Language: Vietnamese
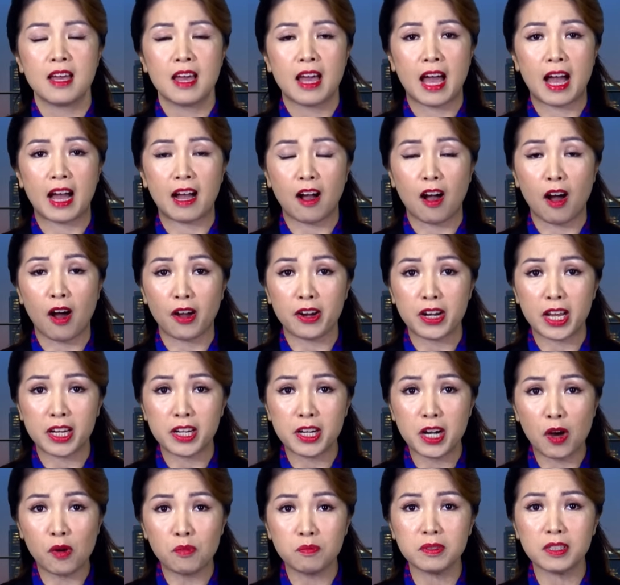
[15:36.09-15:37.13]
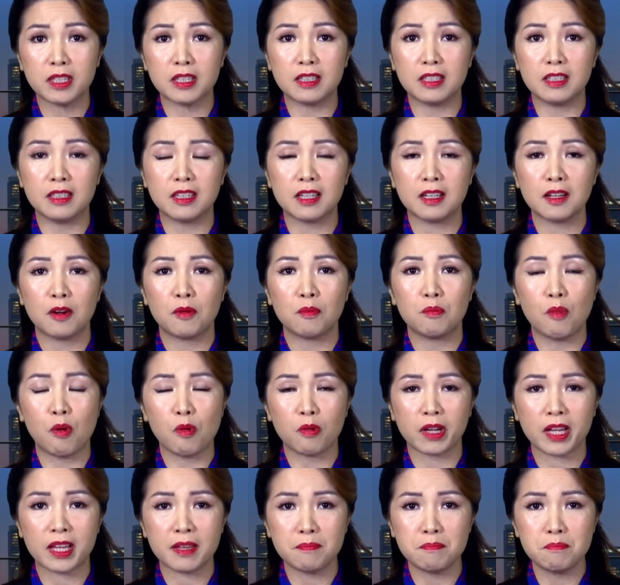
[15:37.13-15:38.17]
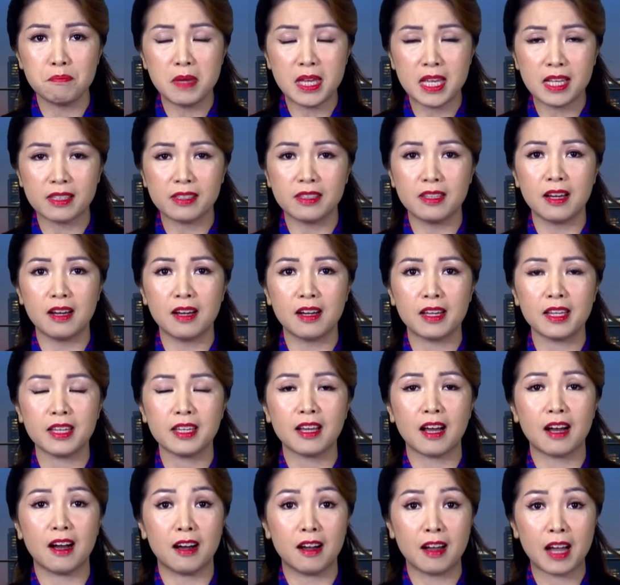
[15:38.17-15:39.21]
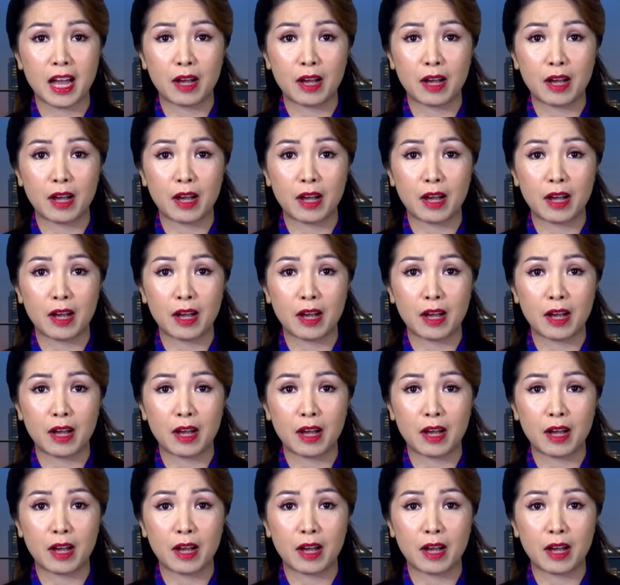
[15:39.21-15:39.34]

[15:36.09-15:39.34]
hạ họ đã đóng cửa một cái biên giới ở